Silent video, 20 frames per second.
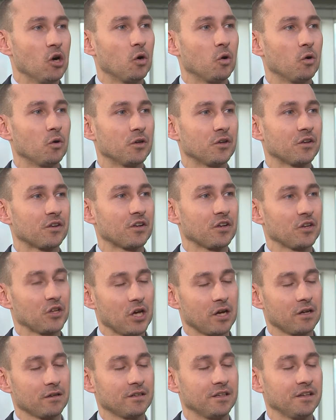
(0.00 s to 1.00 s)
Und
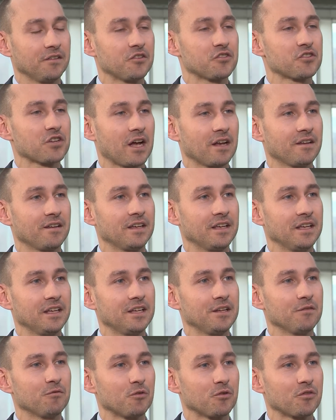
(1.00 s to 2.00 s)
ja, diese Strategie,
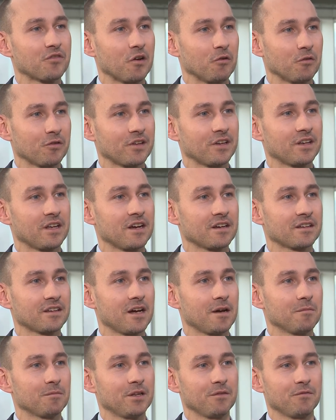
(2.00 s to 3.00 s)
die wir uns ausgedacht
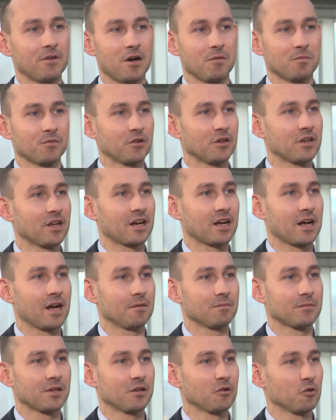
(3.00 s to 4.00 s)
haben, die war am
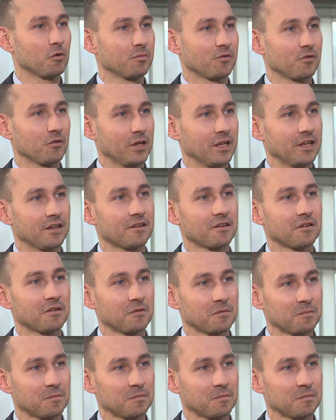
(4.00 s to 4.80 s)
Sonntagabend dann obsolet.